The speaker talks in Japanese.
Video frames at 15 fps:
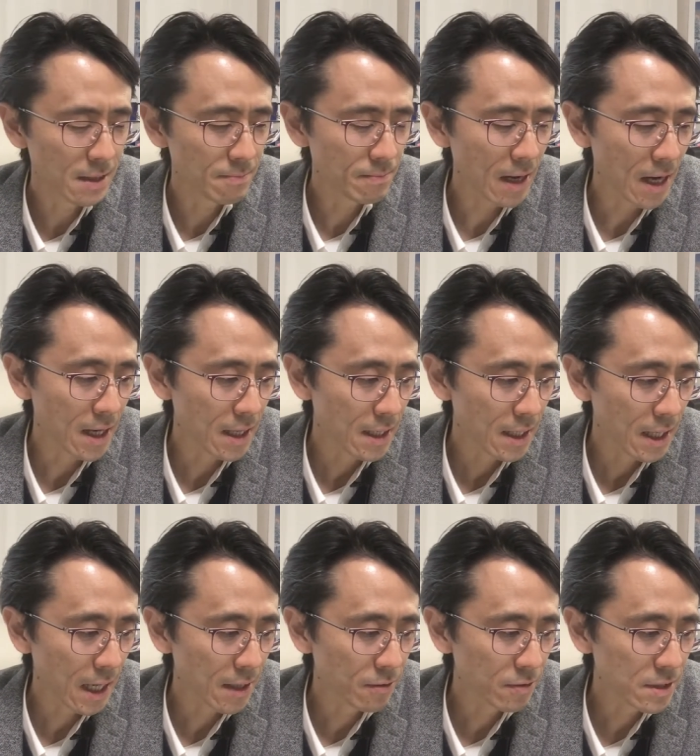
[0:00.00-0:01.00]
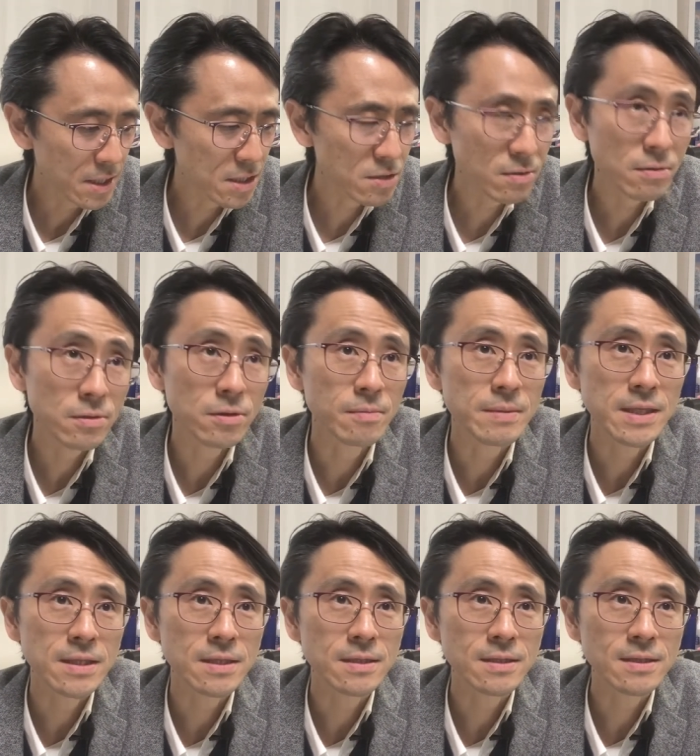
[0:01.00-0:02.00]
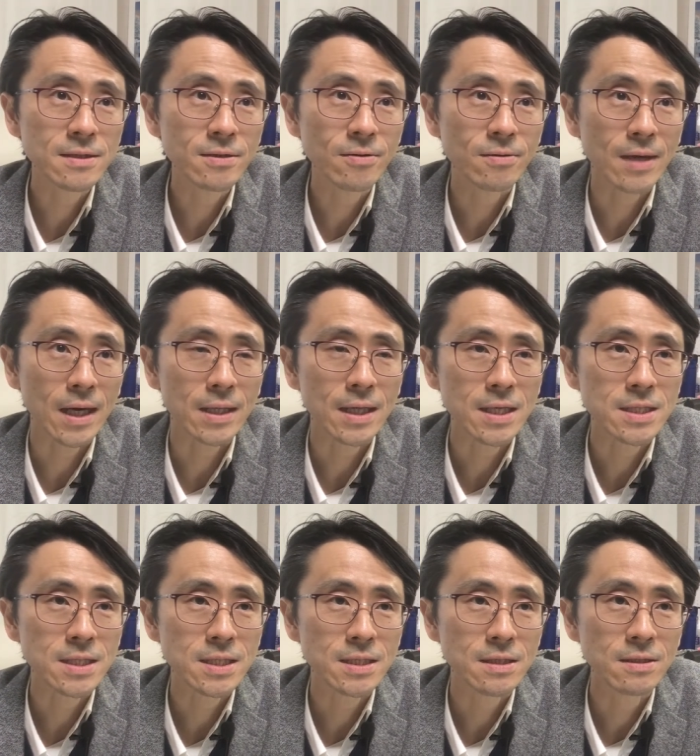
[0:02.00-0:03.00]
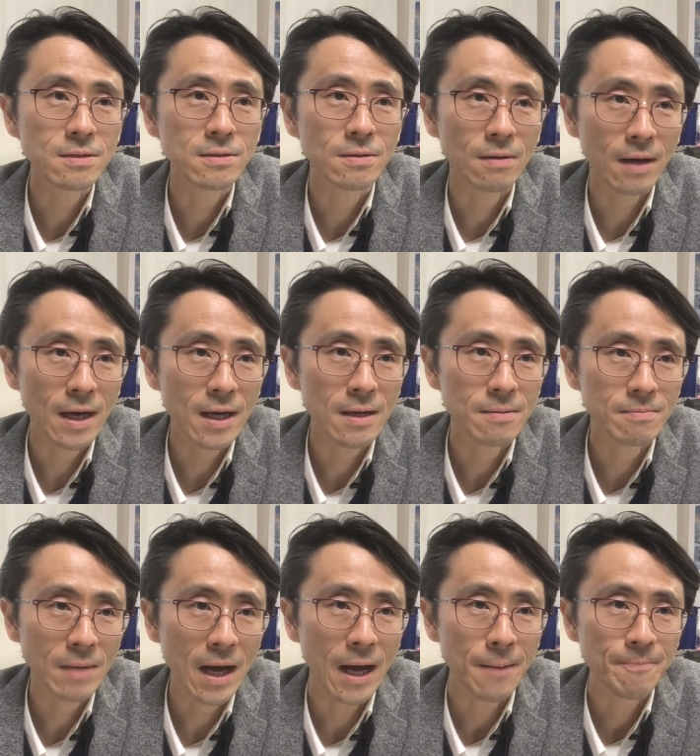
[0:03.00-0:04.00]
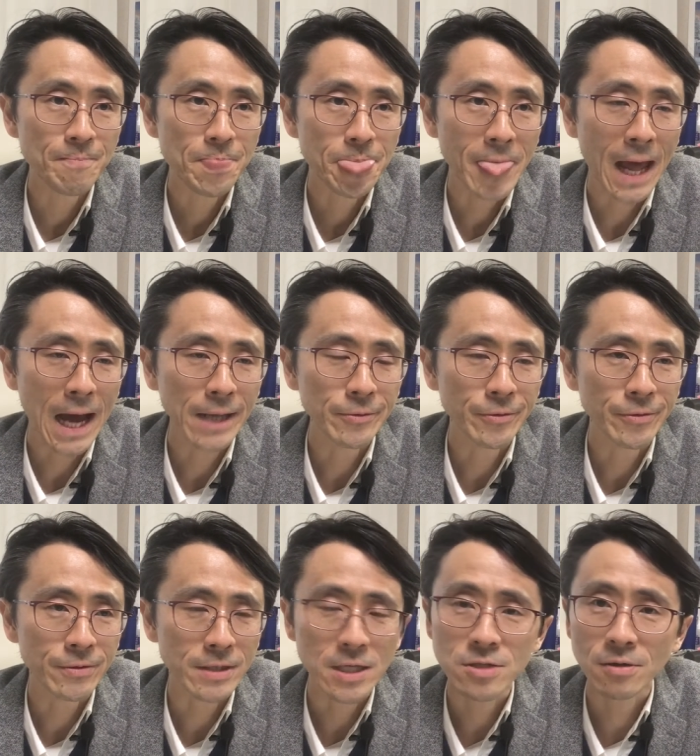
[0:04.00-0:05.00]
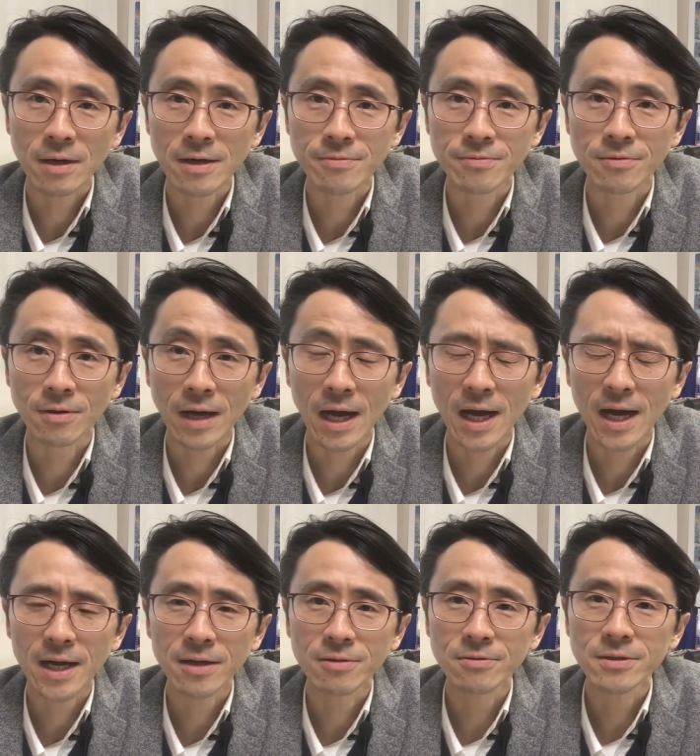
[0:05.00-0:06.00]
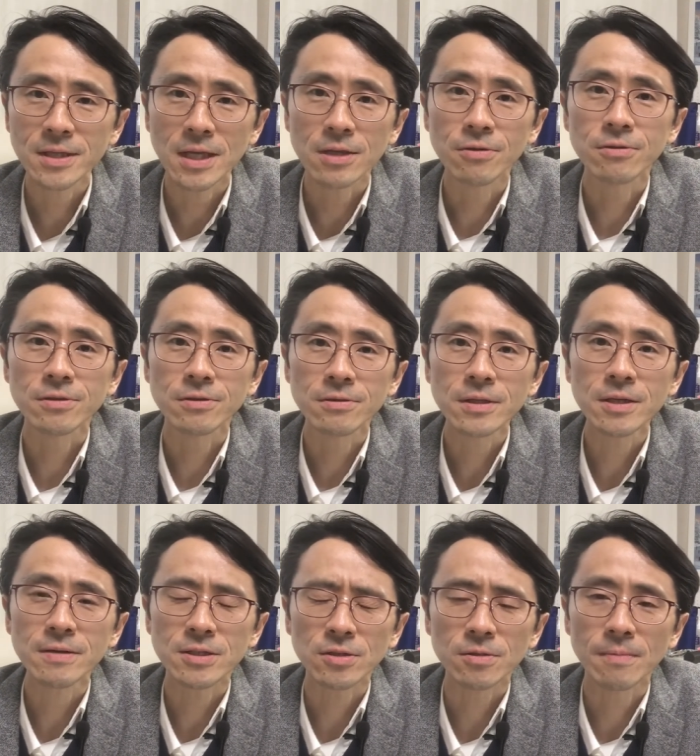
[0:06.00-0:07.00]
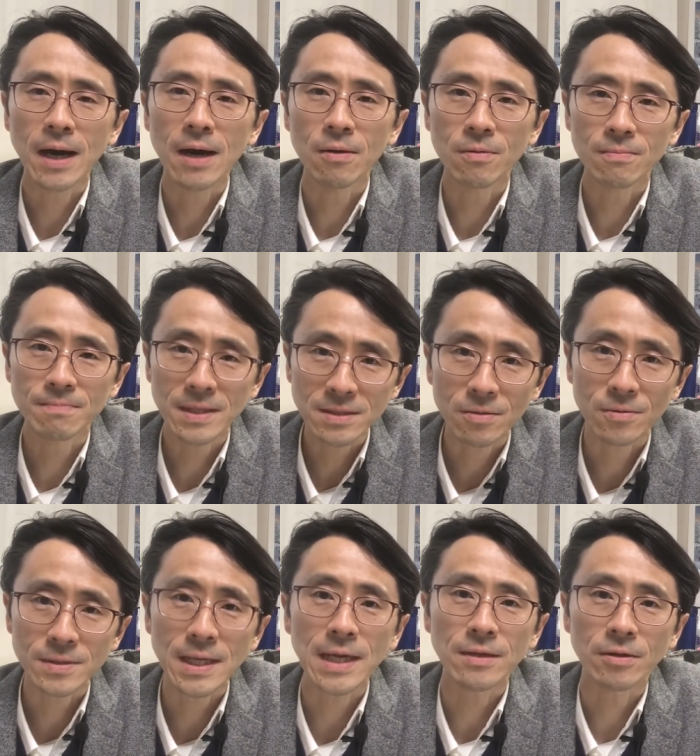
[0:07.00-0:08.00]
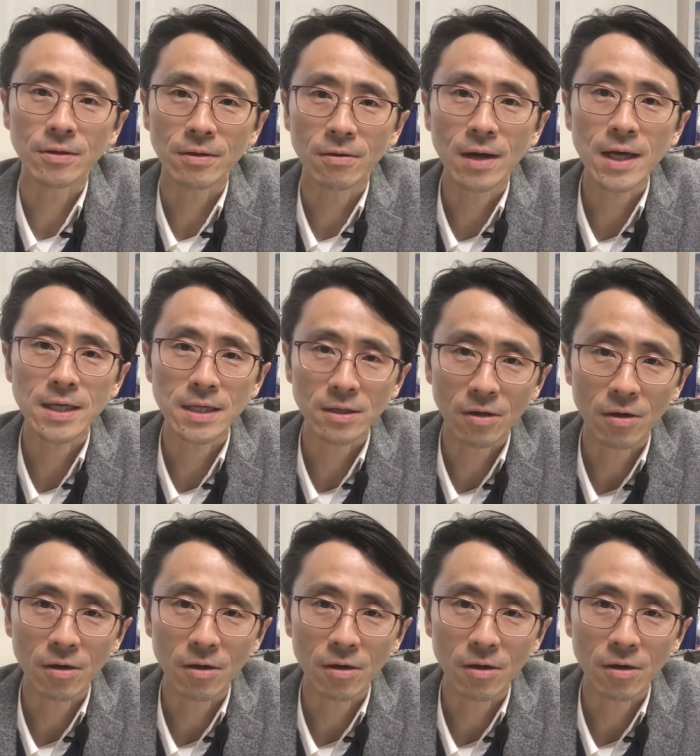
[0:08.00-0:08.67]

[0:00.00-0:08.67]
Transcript: まあ、あの以上の3つの形っていうのが、まあ、あの現状回復を考えるにおいて日本においてはちょっと、まあ、まず押さえておいた方がいい